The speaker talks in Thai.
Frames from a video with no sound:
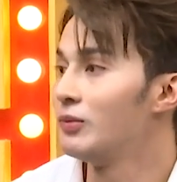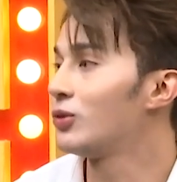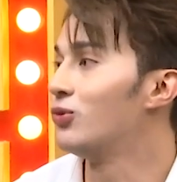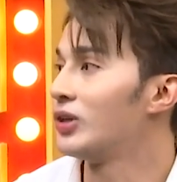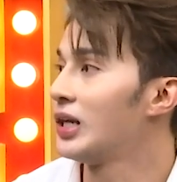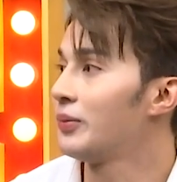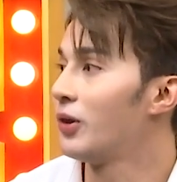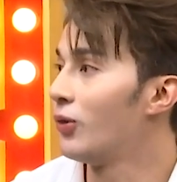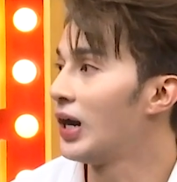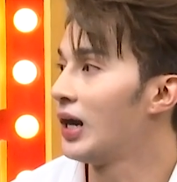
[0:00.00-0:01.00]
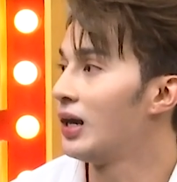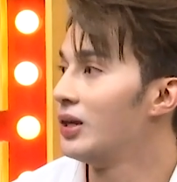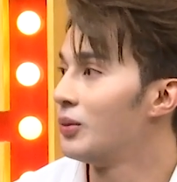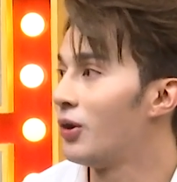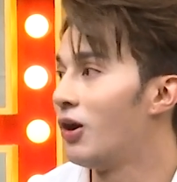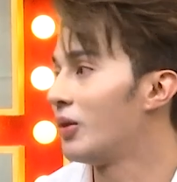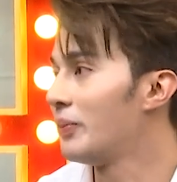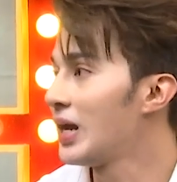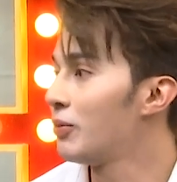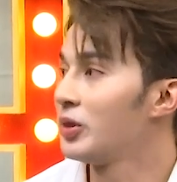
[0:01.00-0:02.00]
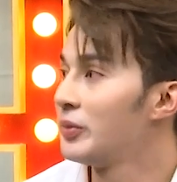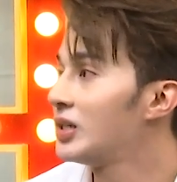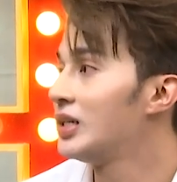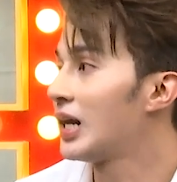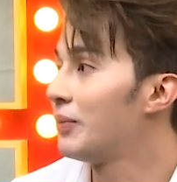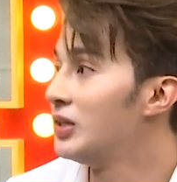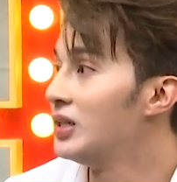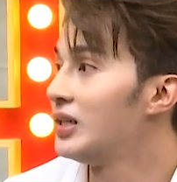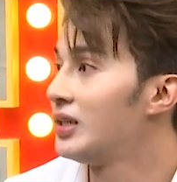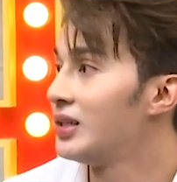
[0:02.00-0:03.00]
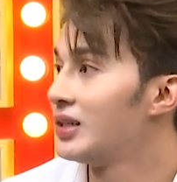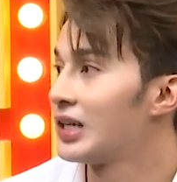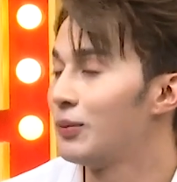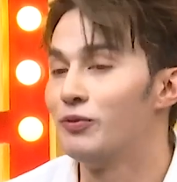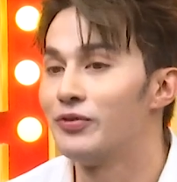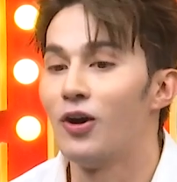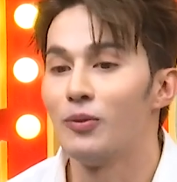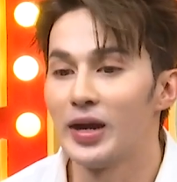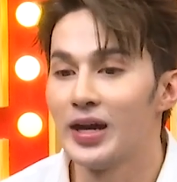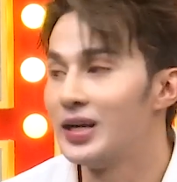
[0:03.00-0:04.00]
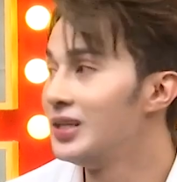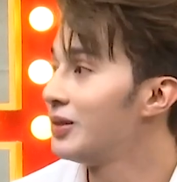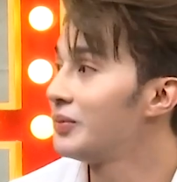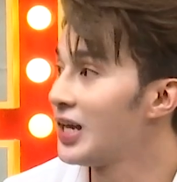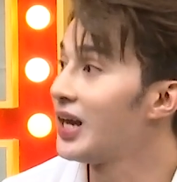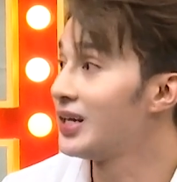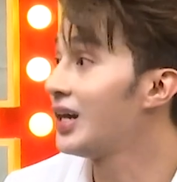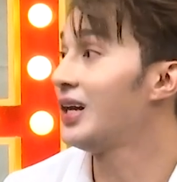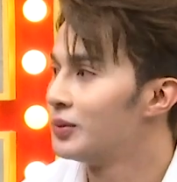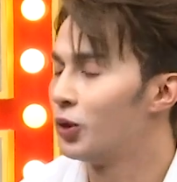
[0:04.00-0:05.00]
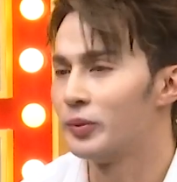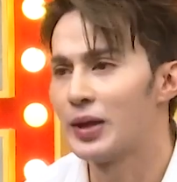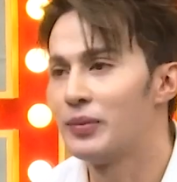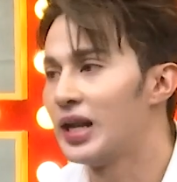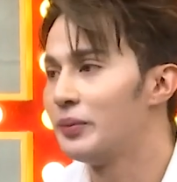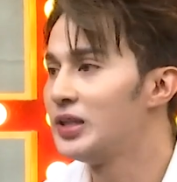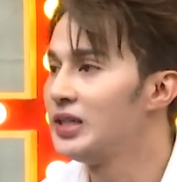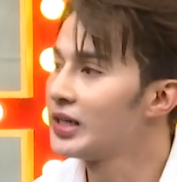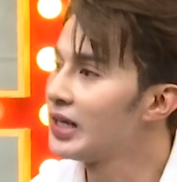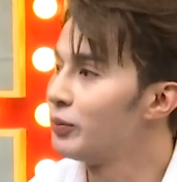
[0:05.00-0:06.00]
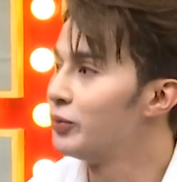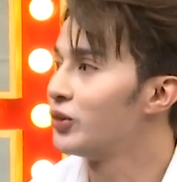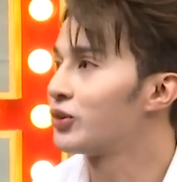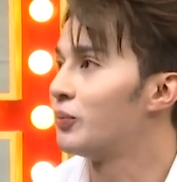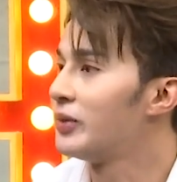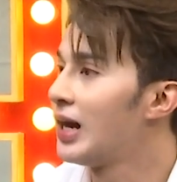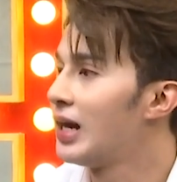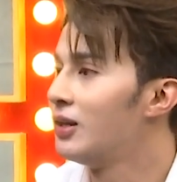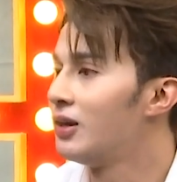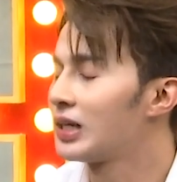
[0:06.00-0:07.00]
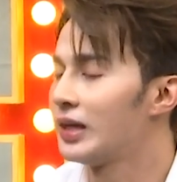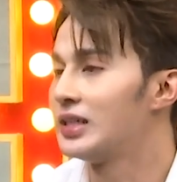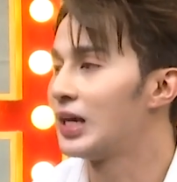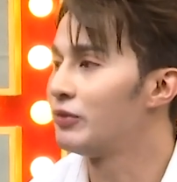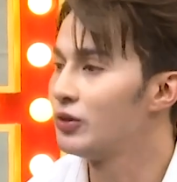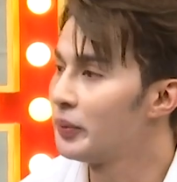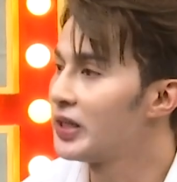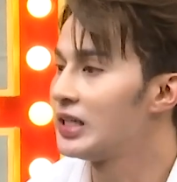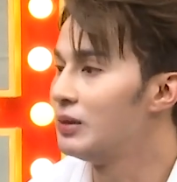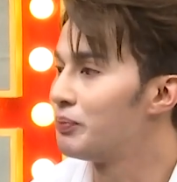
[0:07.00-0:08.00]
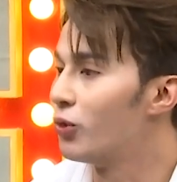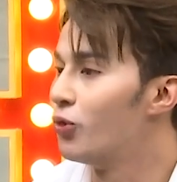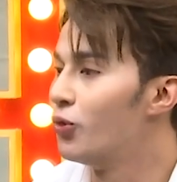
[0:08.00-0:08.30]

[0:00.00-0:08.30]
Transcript: นี้ไม่ถูกนะเพราะว่าพ่อกับแม่ผมยังไม่เคยทำเลยถ้าผมฟ้องแม่เรื่องใหญ่นะผมทำอะไรไม่ดีขนาดผมโดนตบหน้าเลยเหรอกับอีกคำที่ว่าไม่กินปู